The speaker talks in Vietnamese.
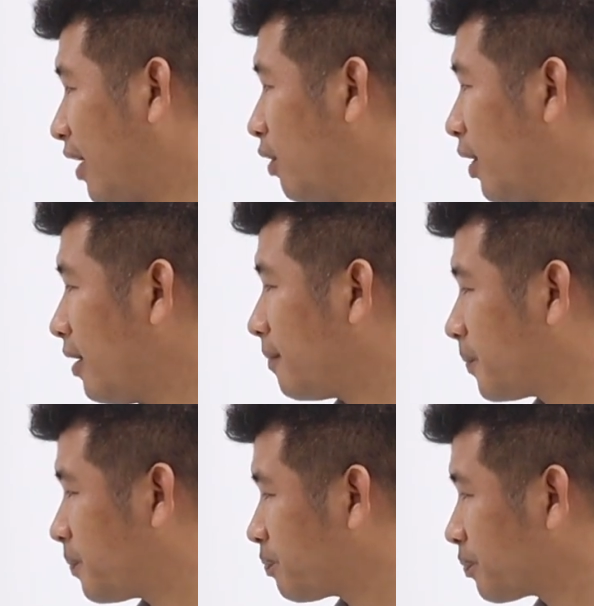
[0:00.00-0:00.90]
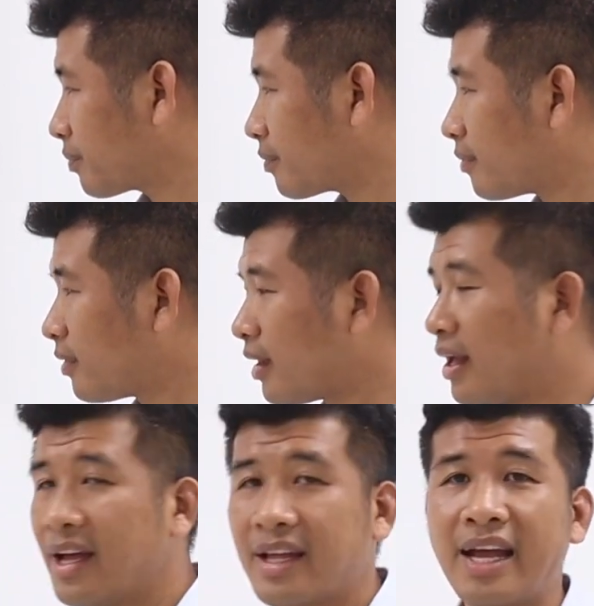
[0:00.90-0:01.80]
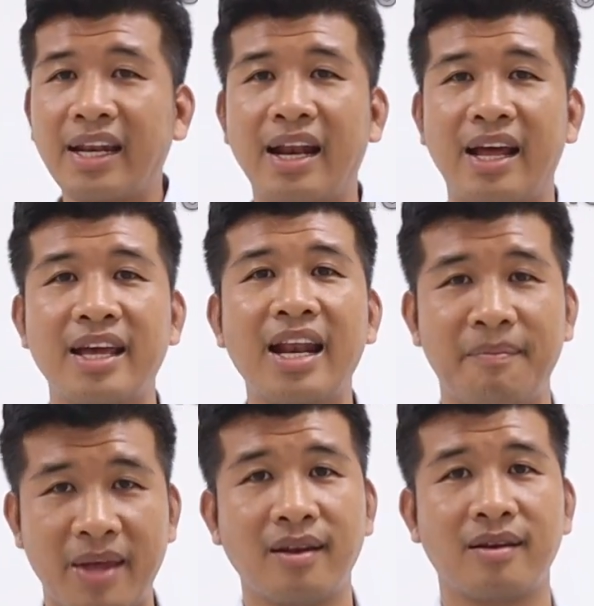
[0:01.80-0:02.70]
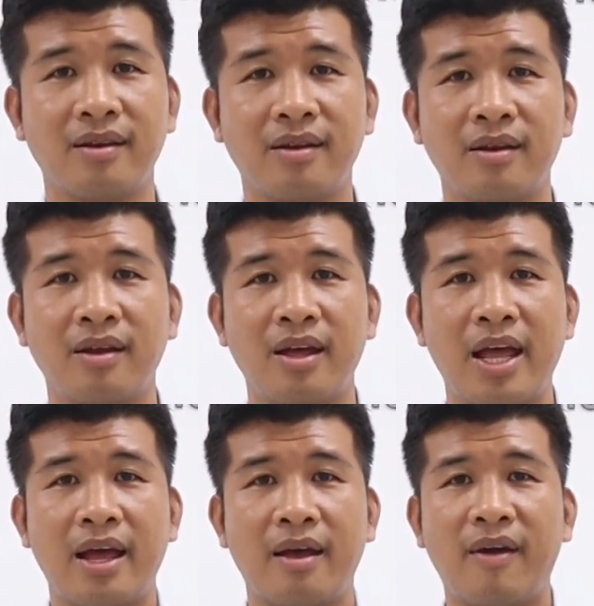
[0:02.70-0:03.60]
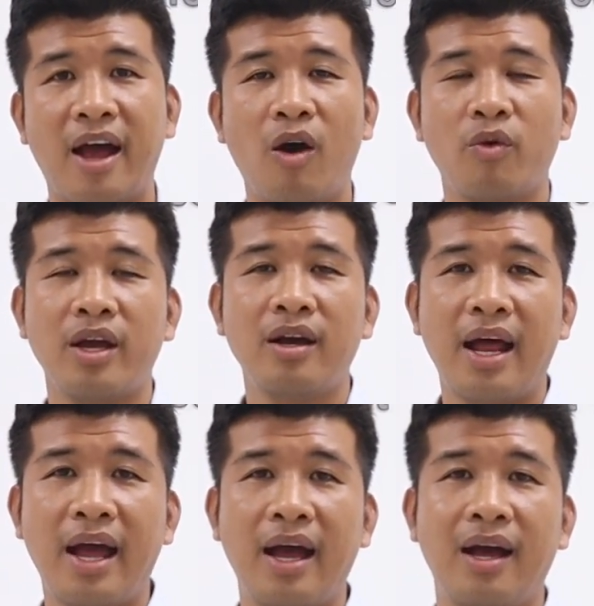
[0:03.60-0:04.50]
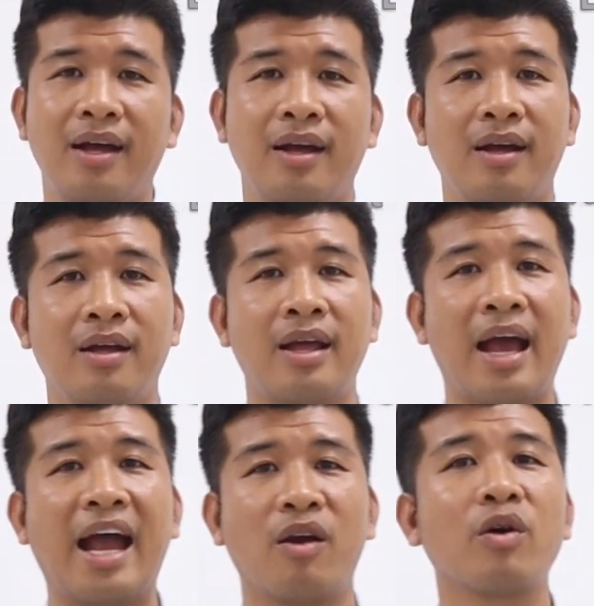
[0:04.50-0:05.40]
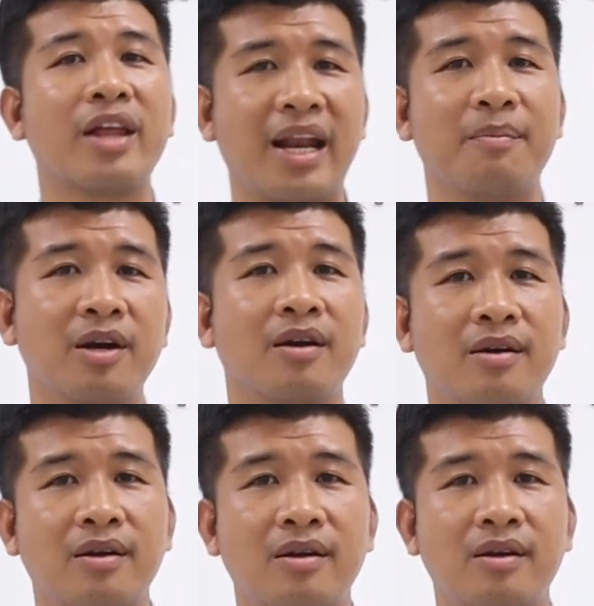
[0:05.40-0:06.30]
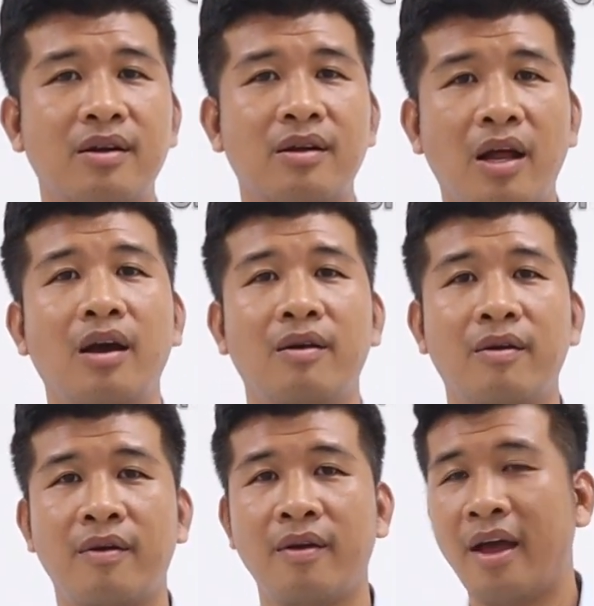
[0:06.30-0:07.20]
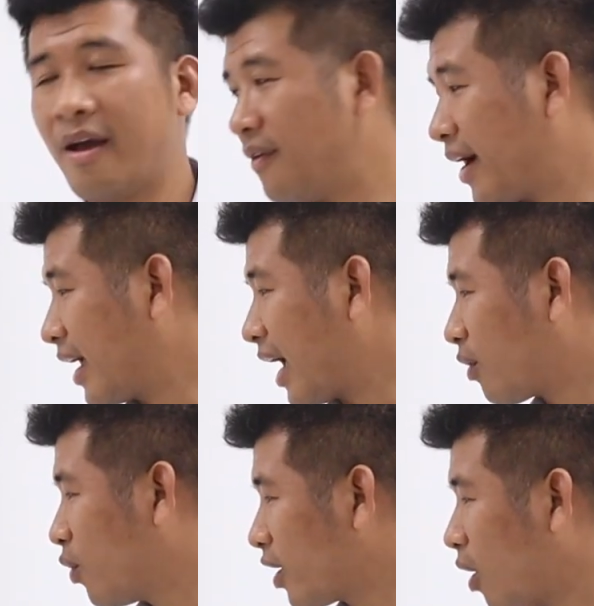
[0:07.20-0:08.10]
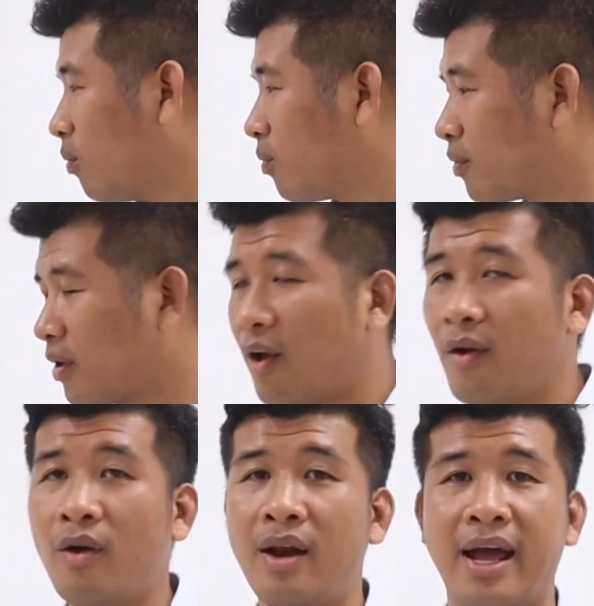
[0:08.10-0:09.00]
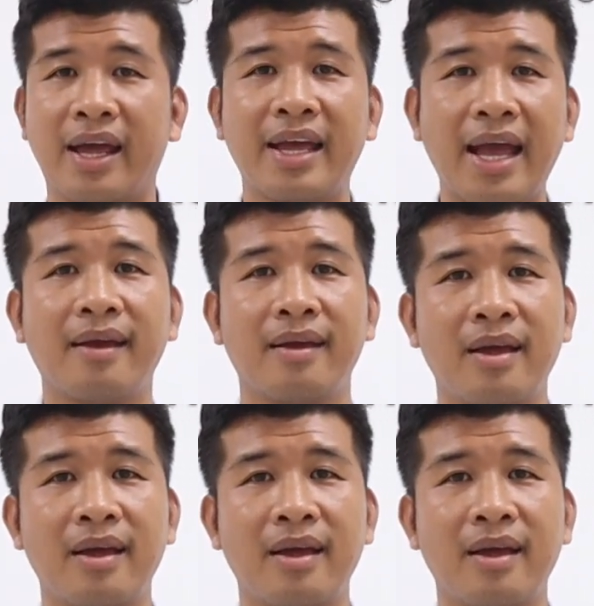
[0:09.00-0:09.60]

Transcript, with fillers: phải lưu ý cách này là dễ làm nhất và hầu như là ai cũng có thể làm được đó và cái cách cuối cùng đó là cái cách